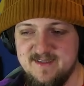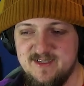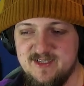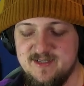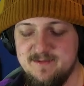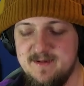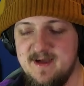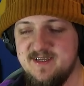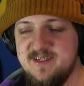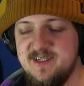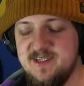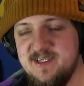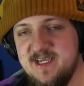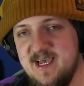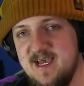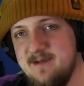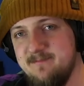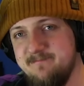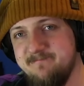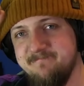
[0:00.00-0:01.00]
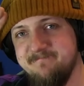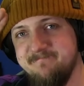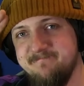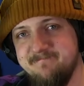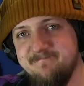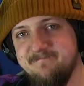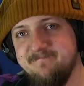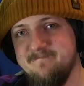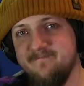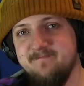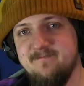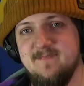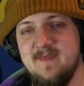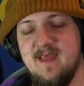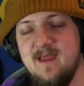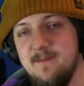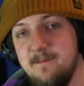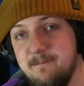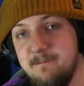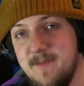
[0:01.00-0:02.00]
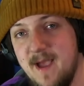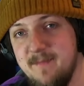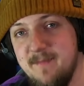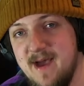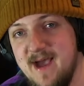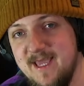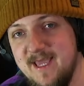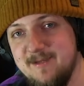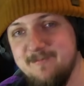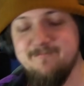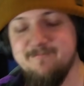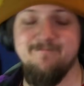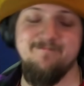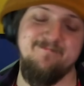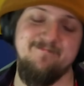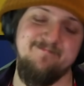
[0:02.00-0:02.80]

Trzymajcie się. Bye bye.